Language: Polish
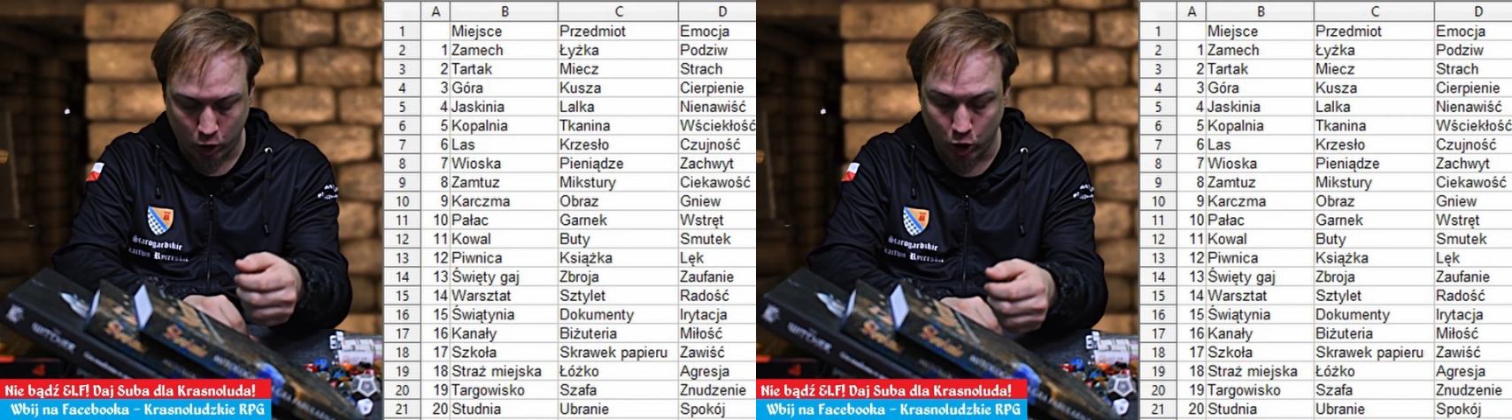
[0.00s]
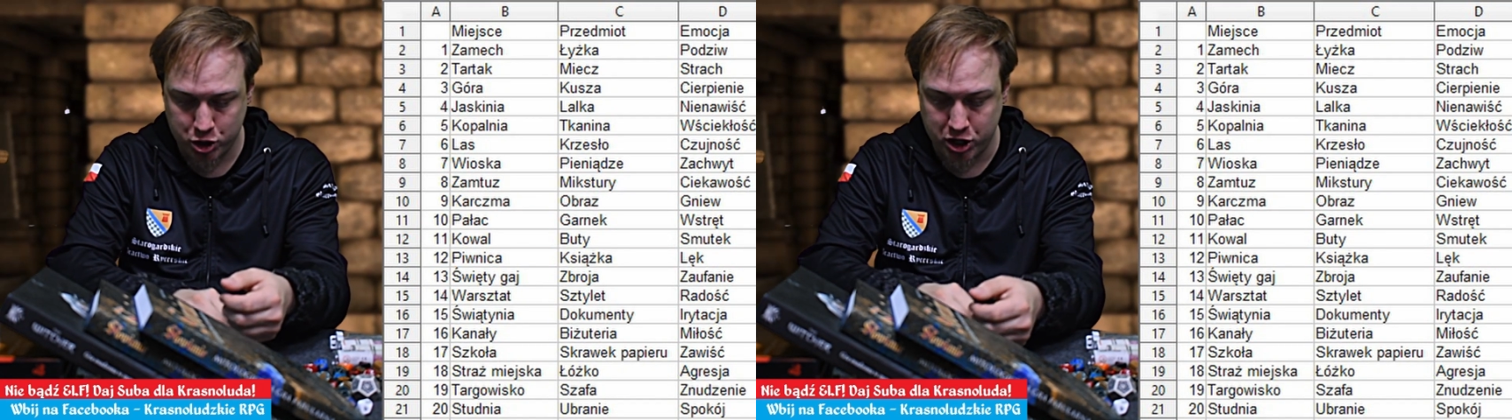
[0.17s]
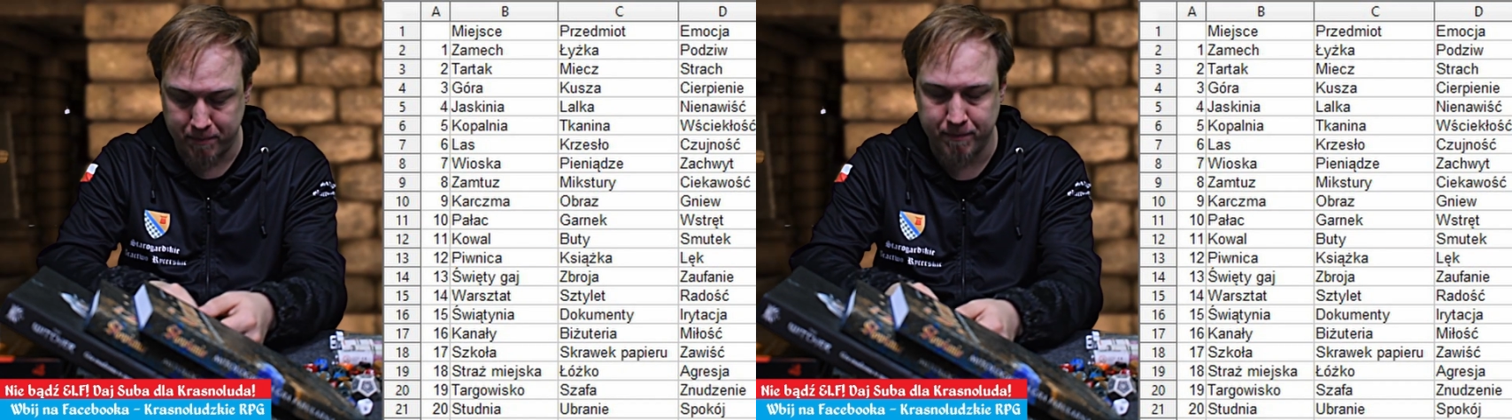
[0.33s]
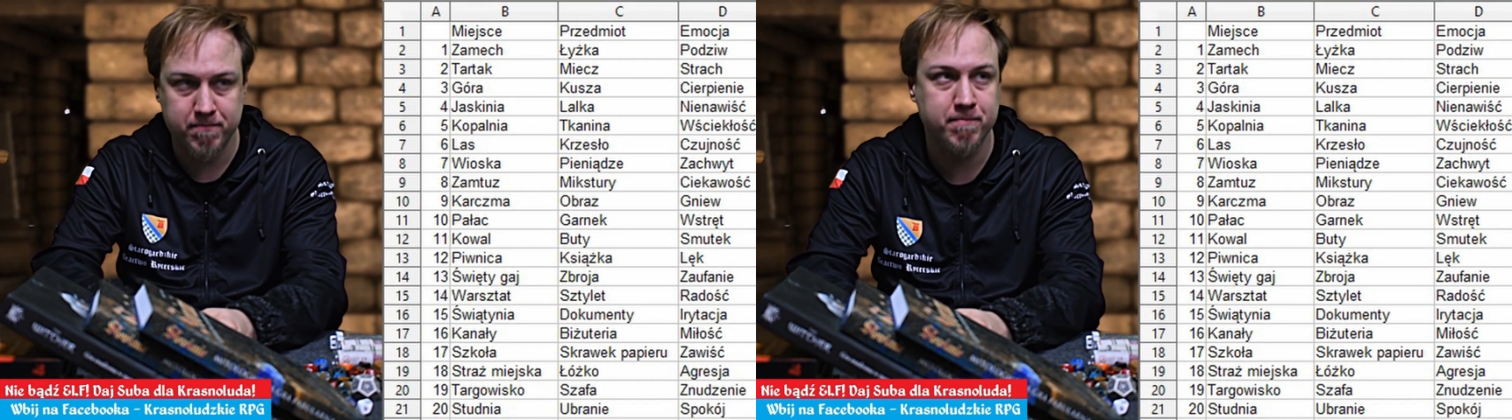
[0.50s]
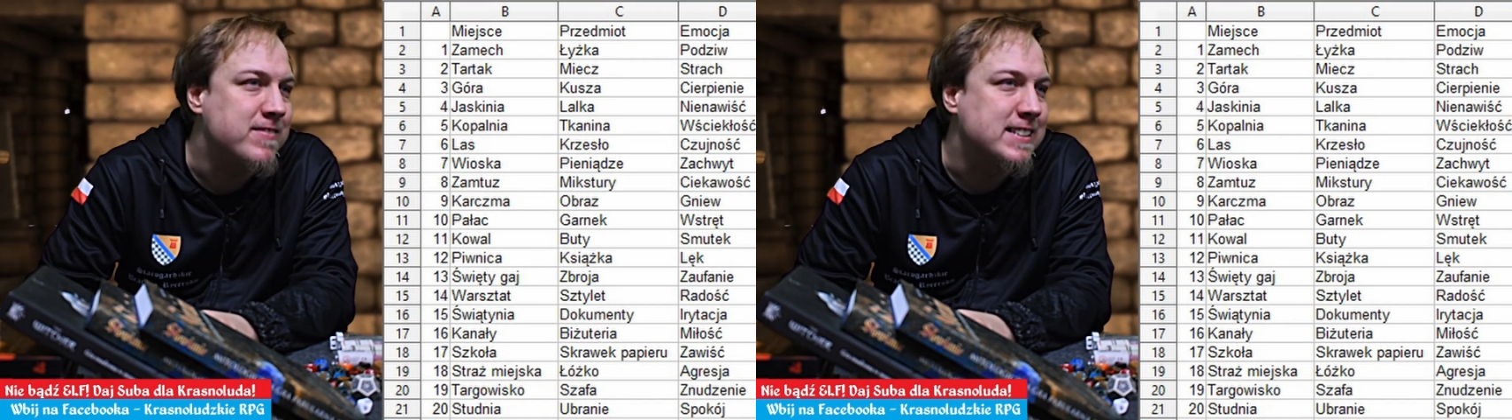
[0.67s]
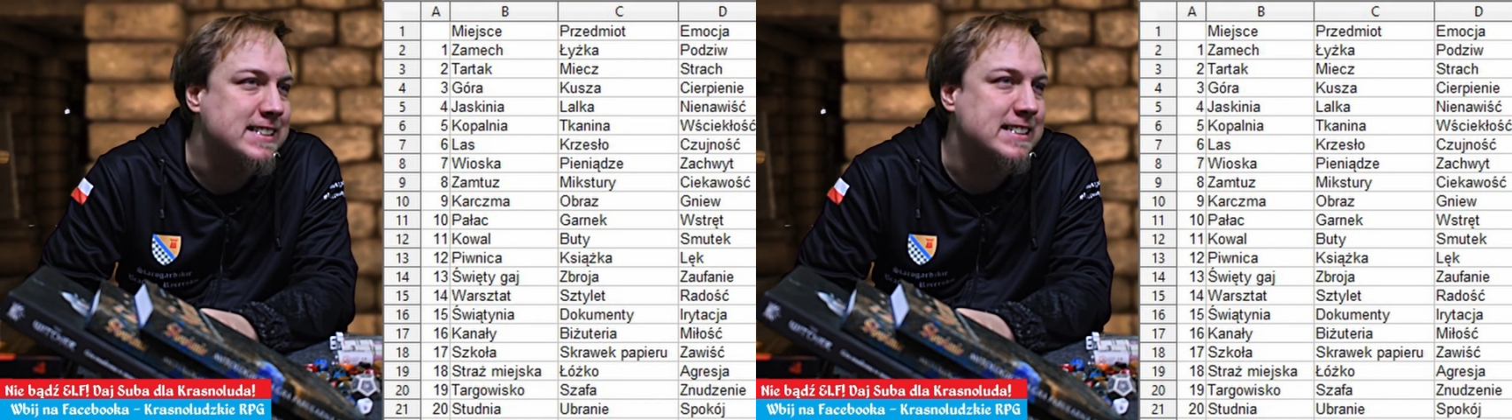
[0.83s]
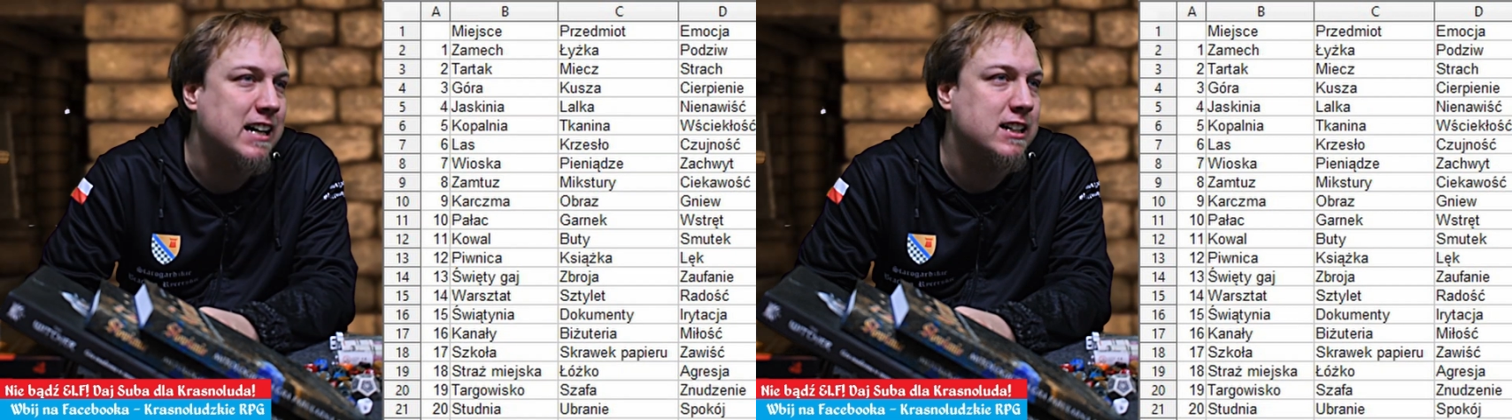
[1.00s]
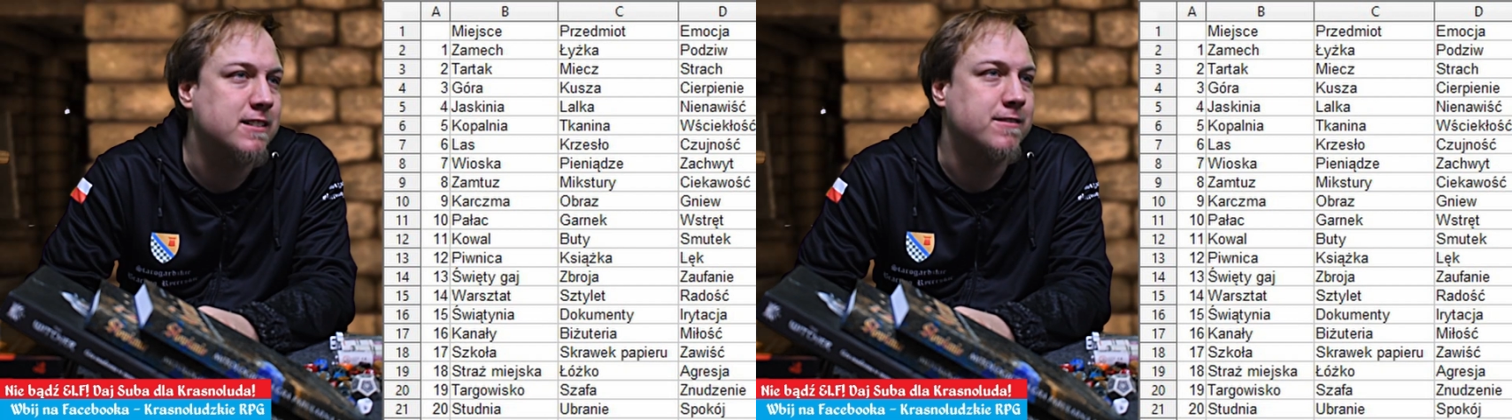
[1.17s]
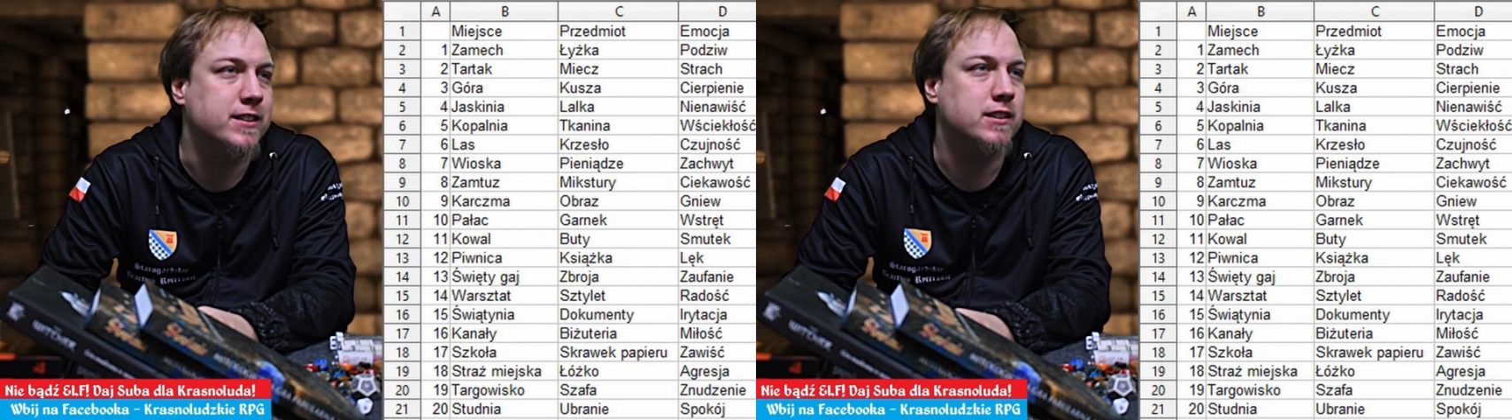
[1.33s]
8.
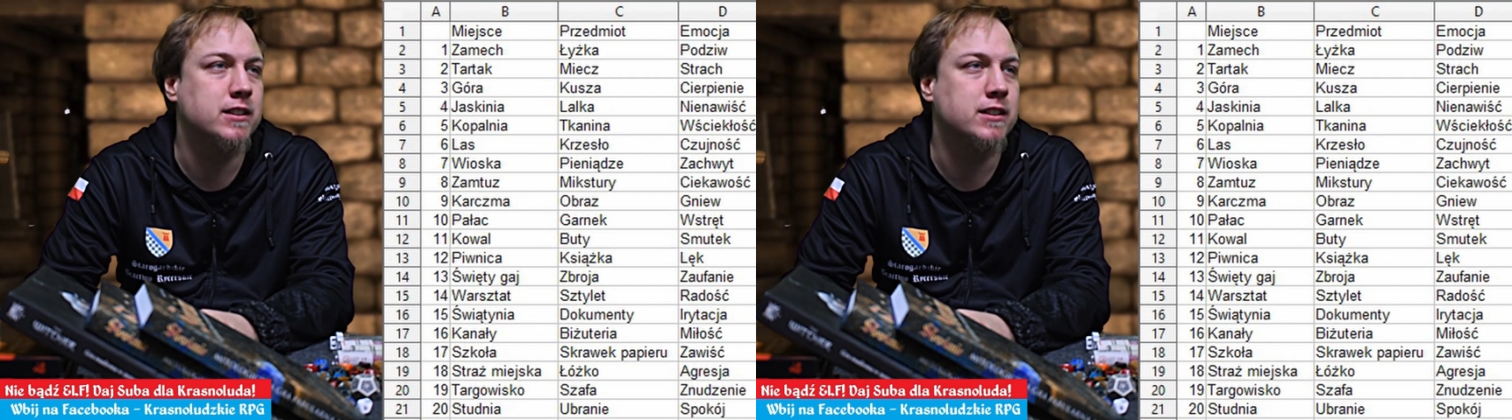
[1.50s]
Zachwyt.